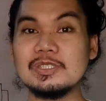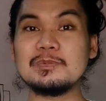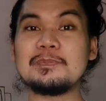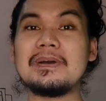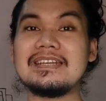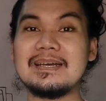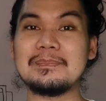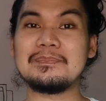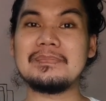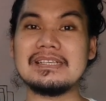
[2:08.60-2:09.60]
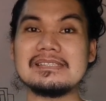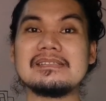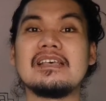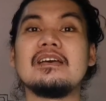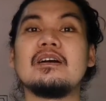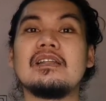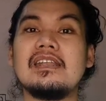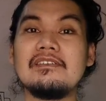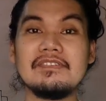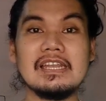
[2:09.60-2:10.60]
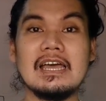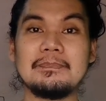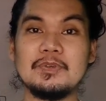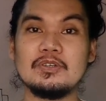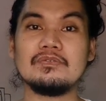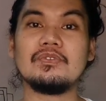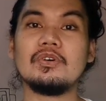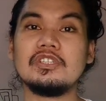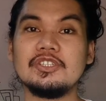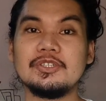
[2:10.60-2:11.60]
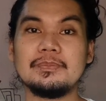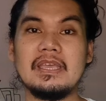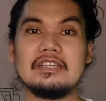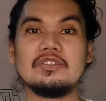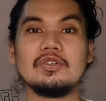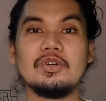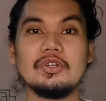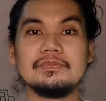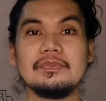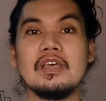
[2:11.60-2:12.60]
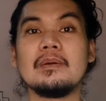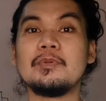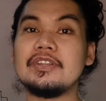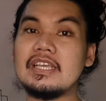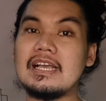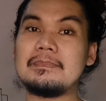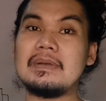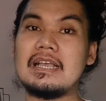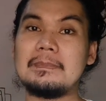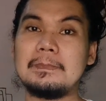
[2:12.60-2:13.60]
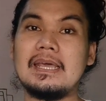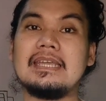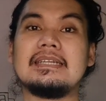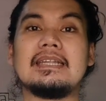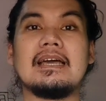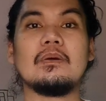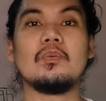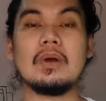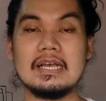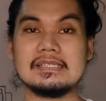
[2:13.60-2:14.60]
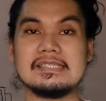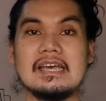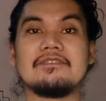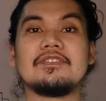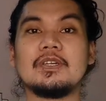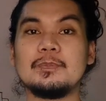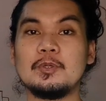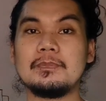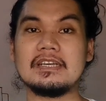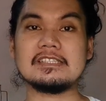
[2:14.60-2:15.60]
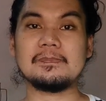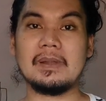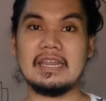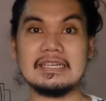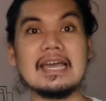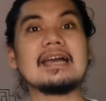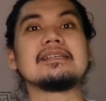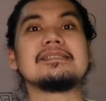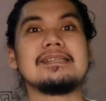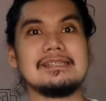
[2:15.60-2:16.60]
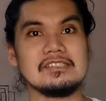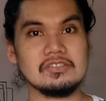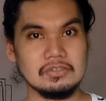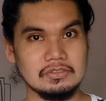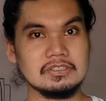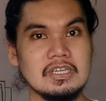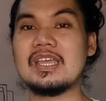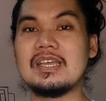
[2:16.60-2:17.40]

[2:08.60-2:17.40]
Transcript: gusto mo pa ng mas level up yung volume and yung hold, pwede kang mag-apply ng wax after mong mag-spray ng sea salt.